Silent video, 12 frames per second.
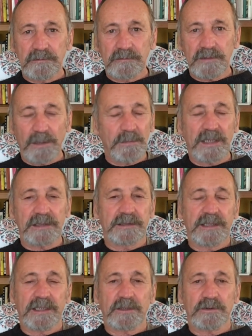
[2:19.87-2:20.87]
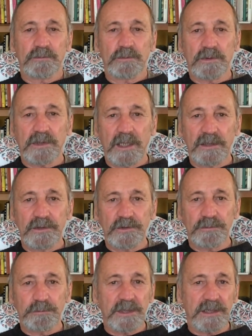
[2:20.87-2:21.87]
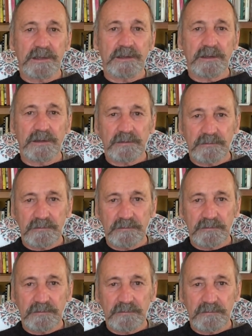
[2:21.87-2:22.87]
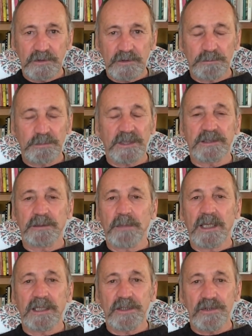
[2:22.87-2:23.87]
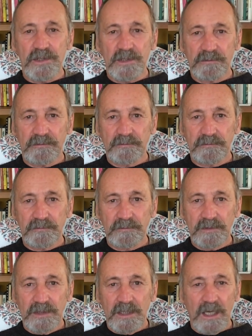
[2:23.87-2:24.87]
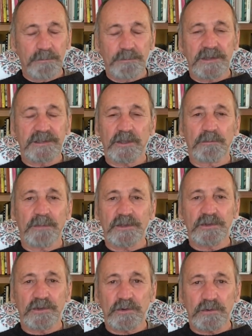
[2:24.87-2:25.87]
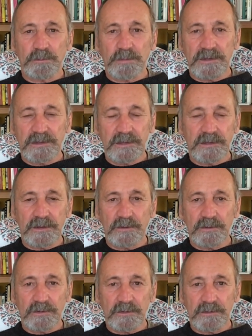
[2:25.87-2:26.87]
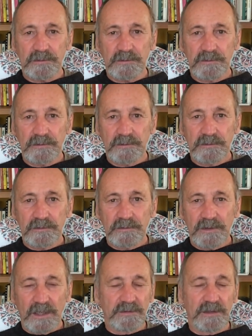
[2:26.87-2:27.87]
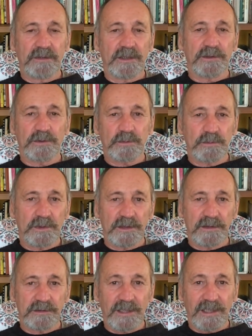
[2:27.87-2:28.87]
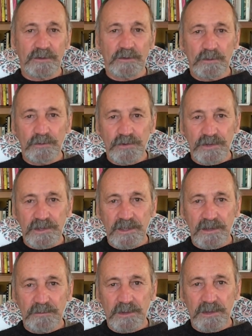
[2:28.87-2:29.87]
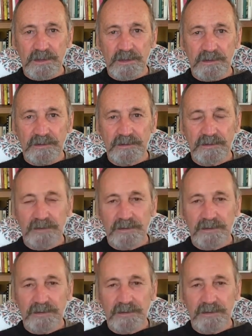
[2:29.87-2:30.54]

la malattia era dovuta agli spiriti, spiriti maligni, e il pensiero magico superstizioso aveva le sue tecnologie per